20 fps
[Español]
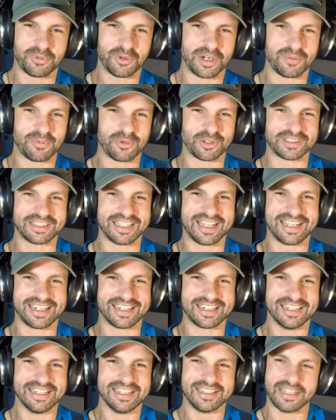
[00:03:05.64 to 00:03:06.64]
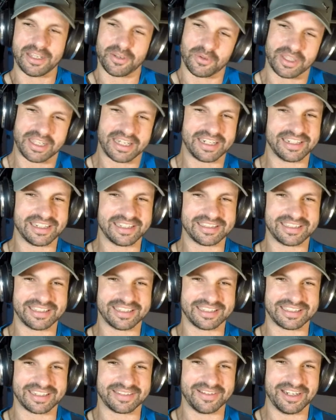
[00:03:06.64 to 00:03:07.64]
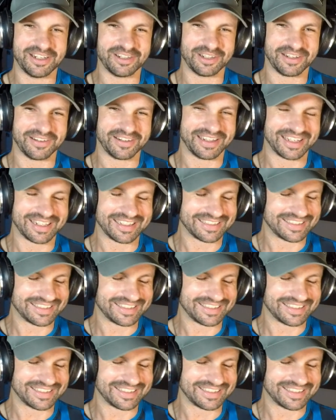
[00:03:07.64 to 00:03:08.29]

por aportar y ayudar en ese trabajo, la verdad que